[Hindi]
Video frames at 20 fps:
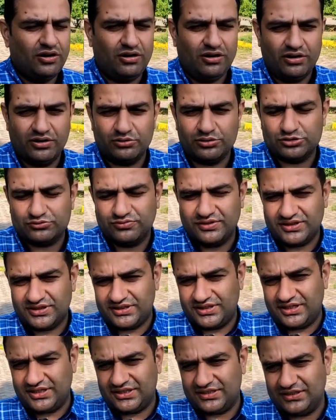और उस
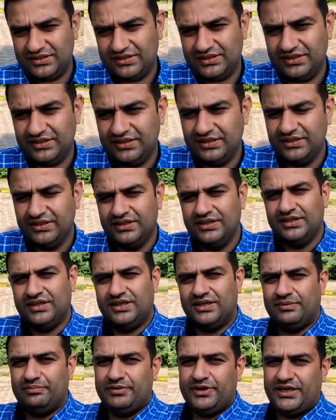वक्त
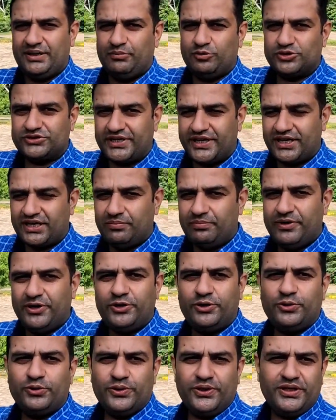तक मैंने मोटरसाइकिल पर
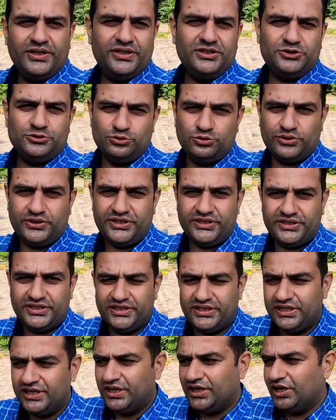टूरिंग नहीं शुरू की
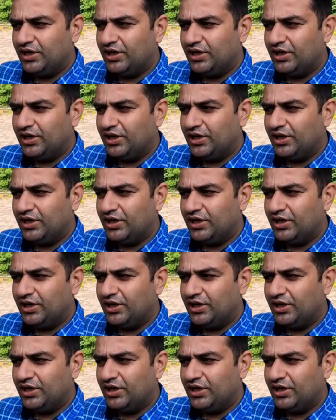थी